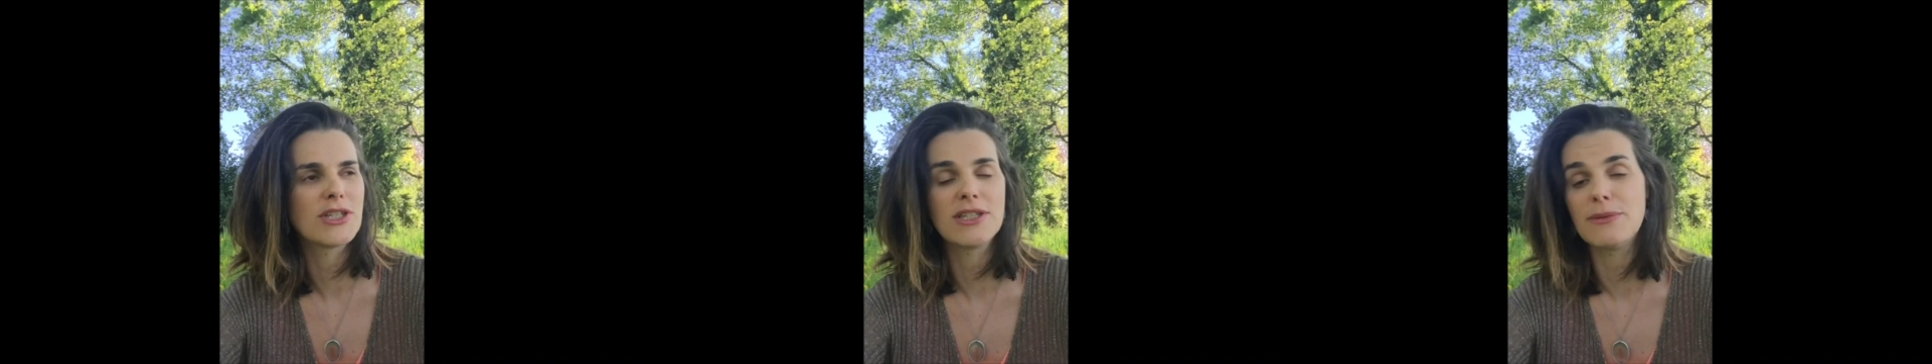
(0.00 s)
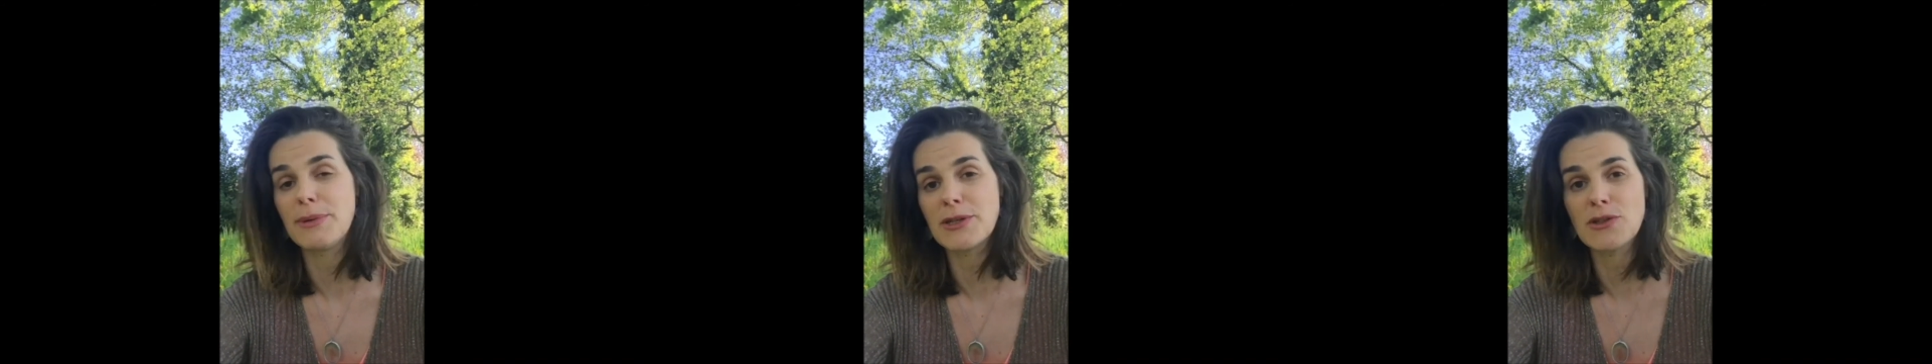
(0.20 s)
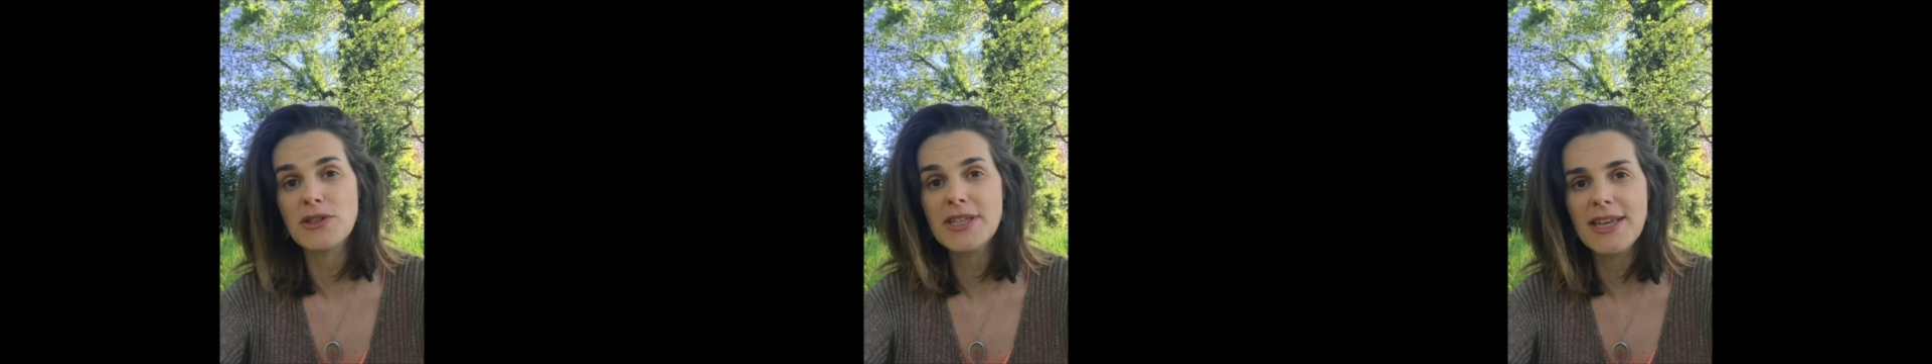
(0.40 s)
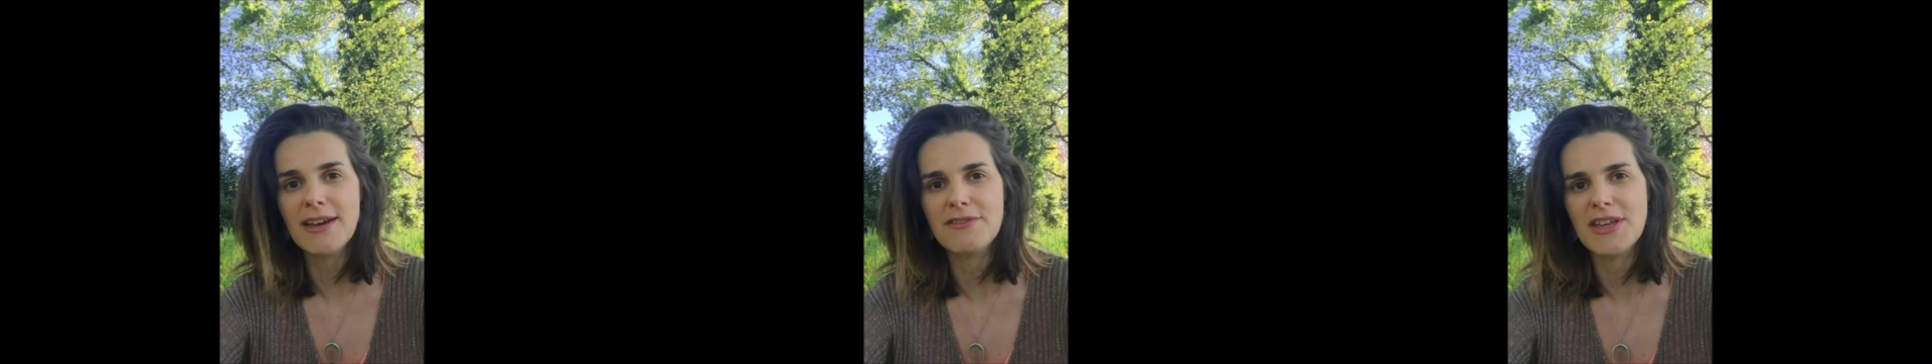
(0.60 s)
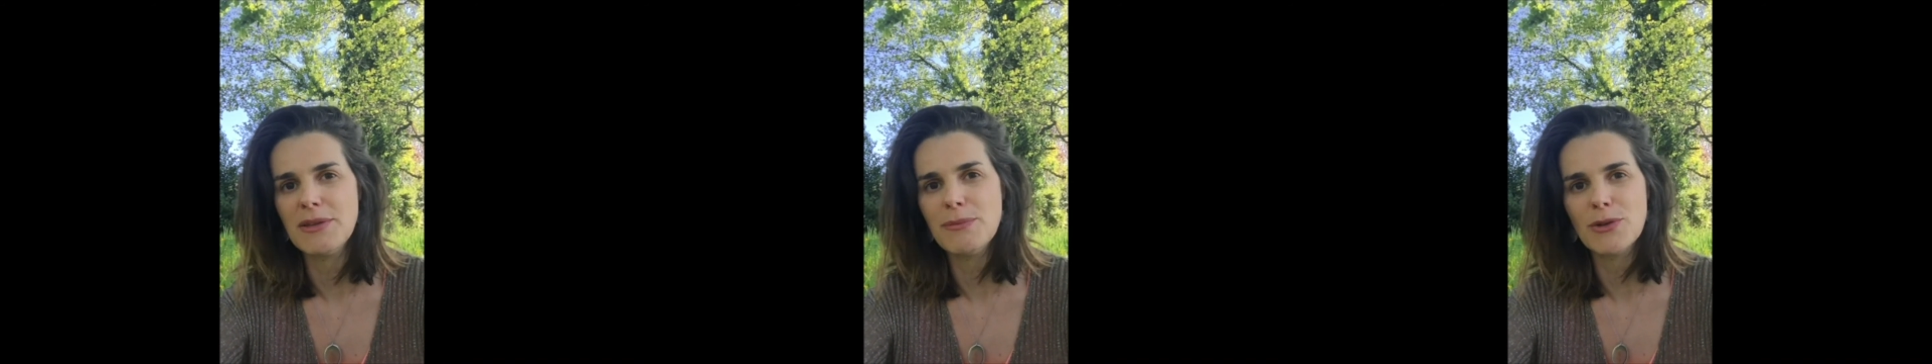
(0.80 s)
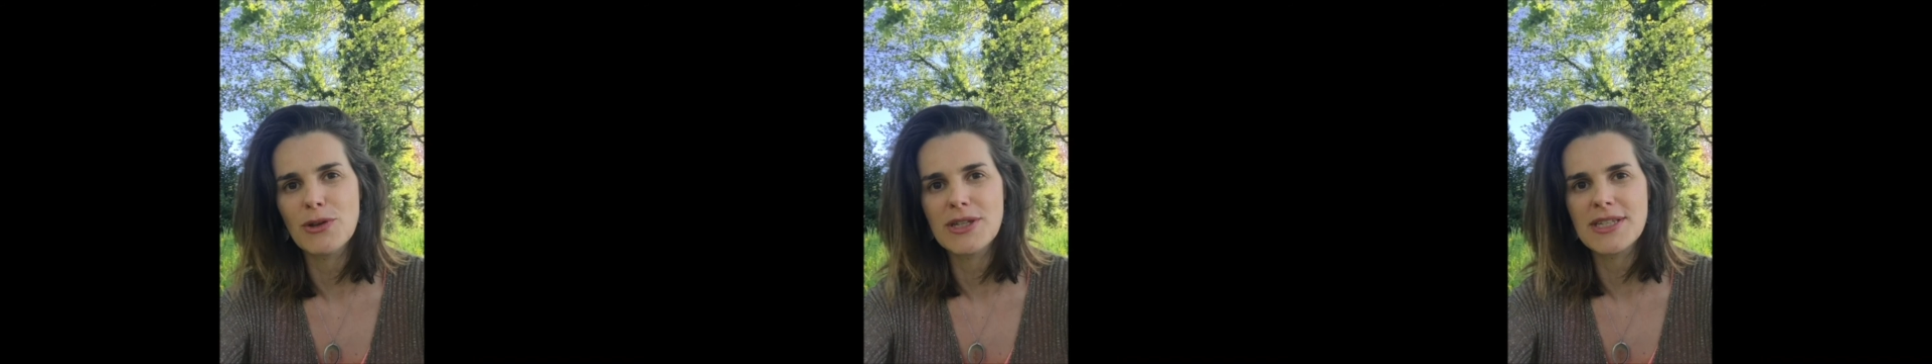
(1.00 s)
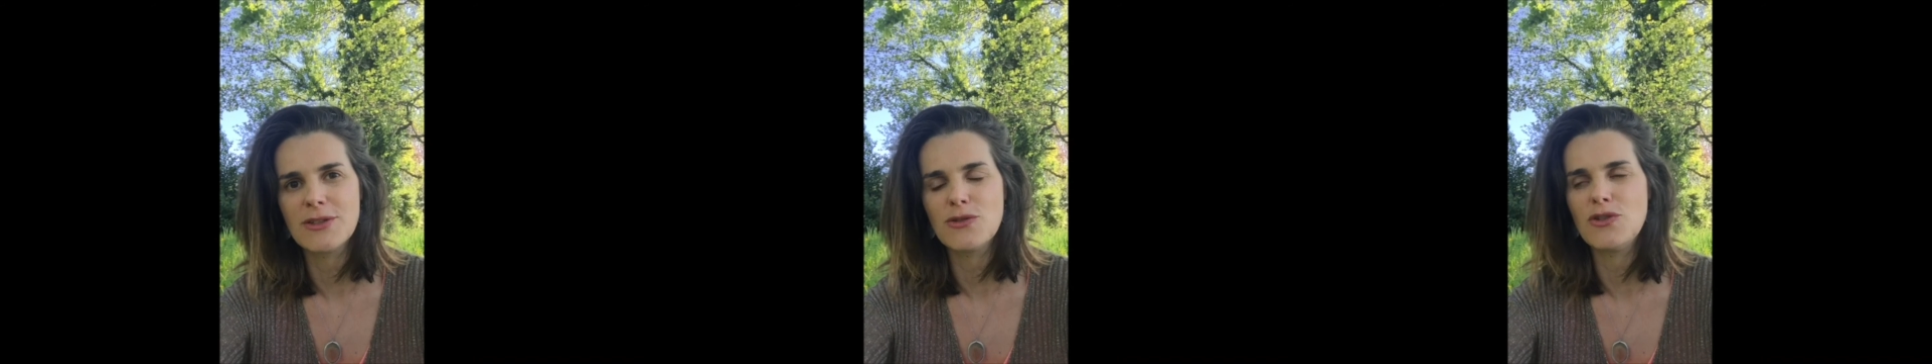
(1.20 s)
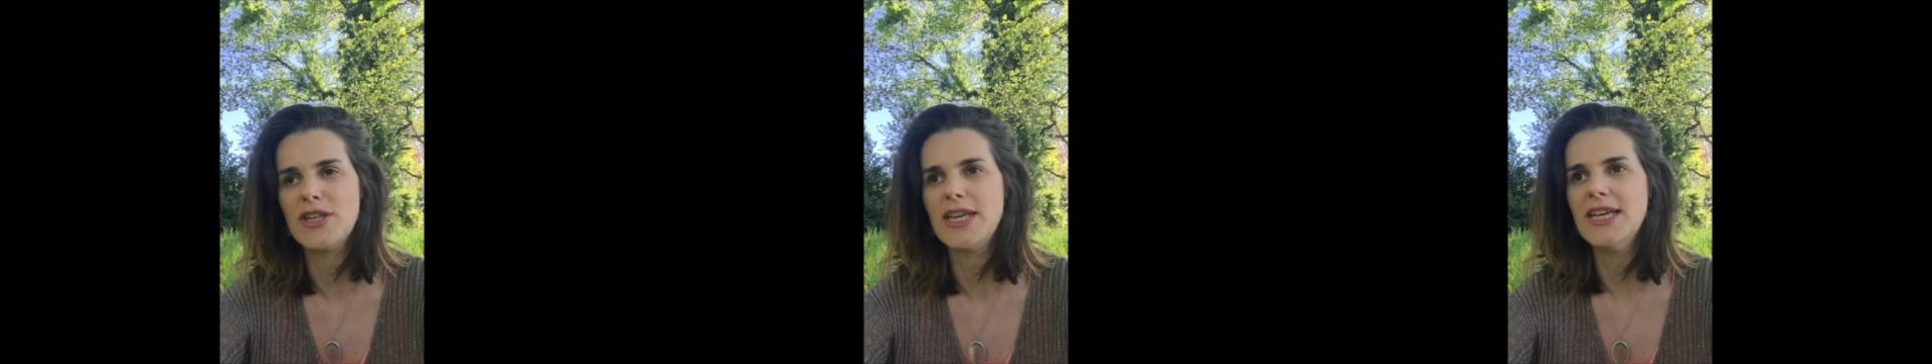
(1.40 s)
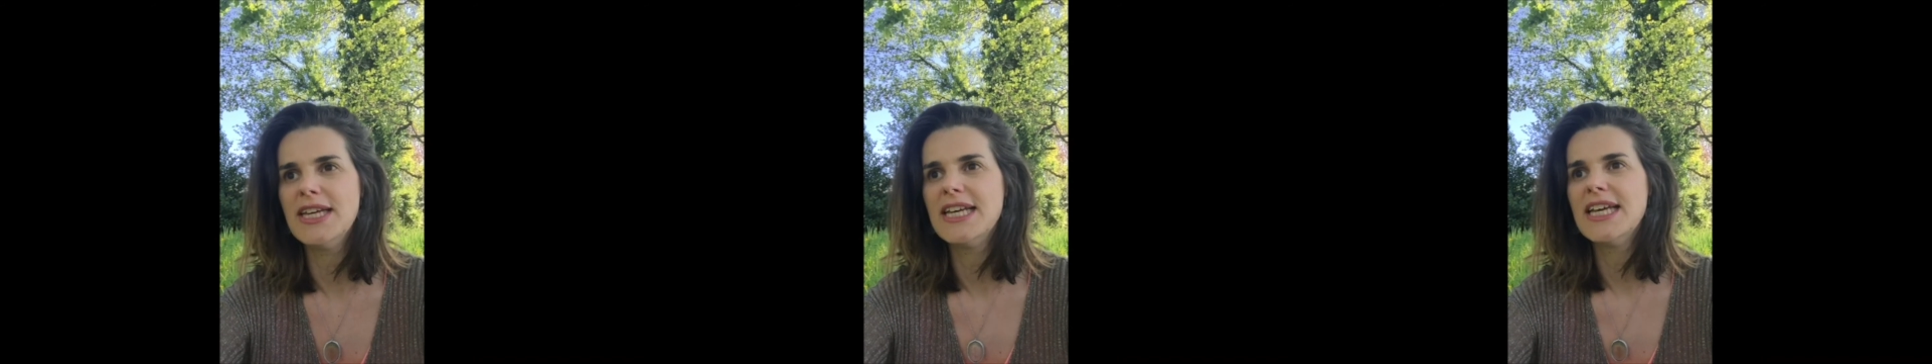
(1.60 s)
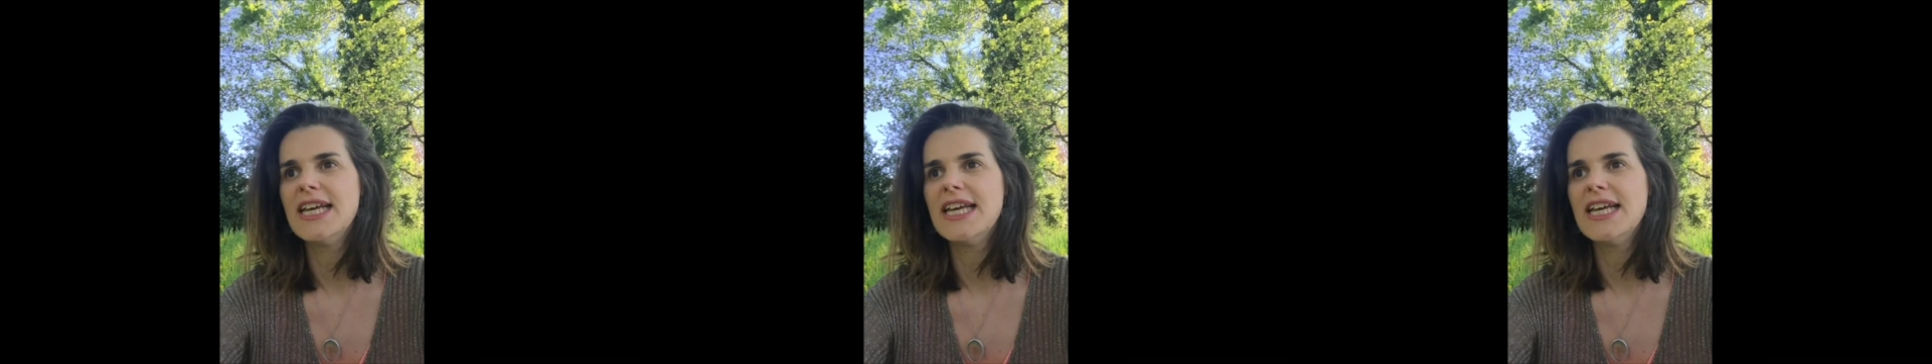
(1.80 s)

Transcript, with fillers: j'ai des personnes qui reviennent pendant les ateliers.